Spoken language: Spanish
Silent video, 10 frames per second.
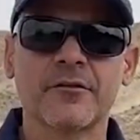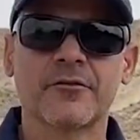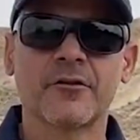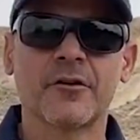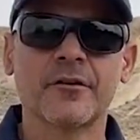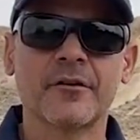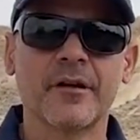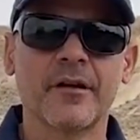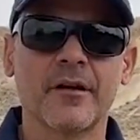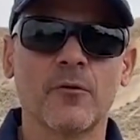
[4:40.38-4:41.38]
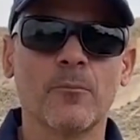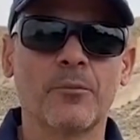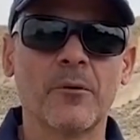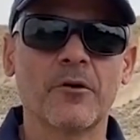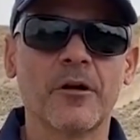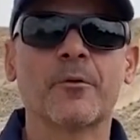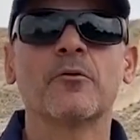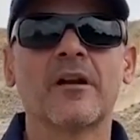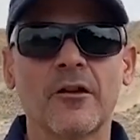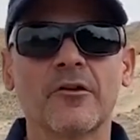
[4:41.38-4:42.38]
son eh, un pueblo que por
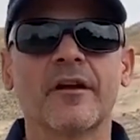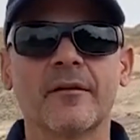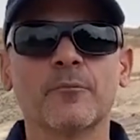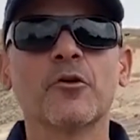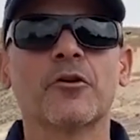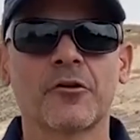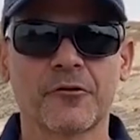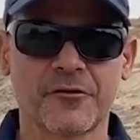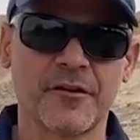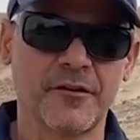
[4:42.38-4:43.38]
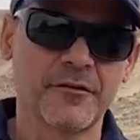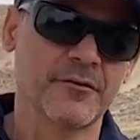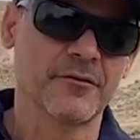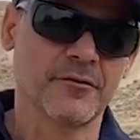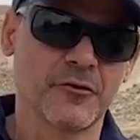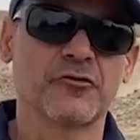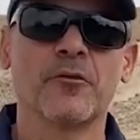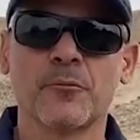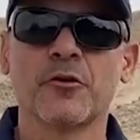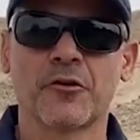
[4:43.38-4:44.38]
un lado eran muy conocidos, o
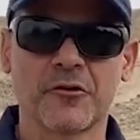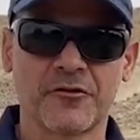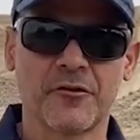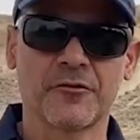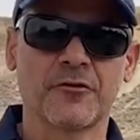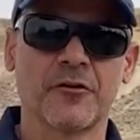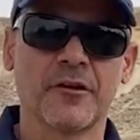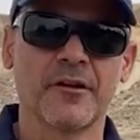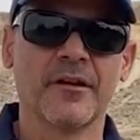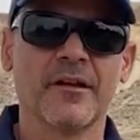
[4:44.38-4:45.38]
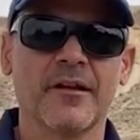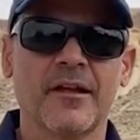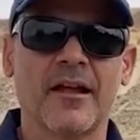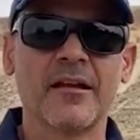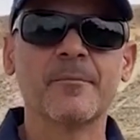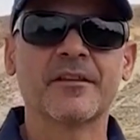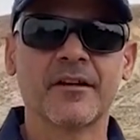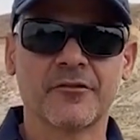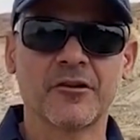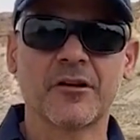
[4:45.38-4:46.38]
son muy conocidos hoy en la
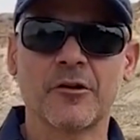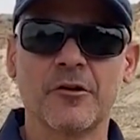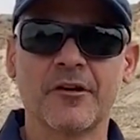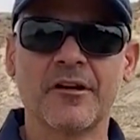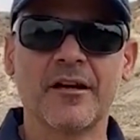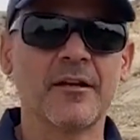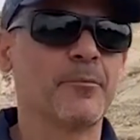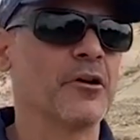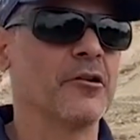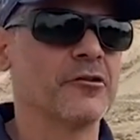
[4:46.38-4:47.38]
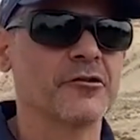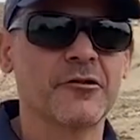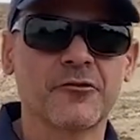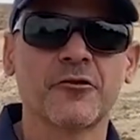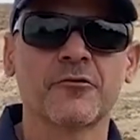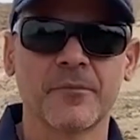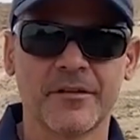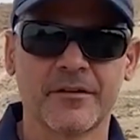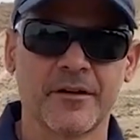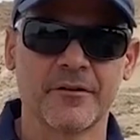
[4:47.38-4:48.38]
investigación arqueológica, y por el otro son un
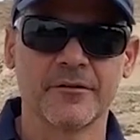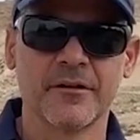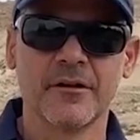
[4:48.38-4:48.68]
misterio.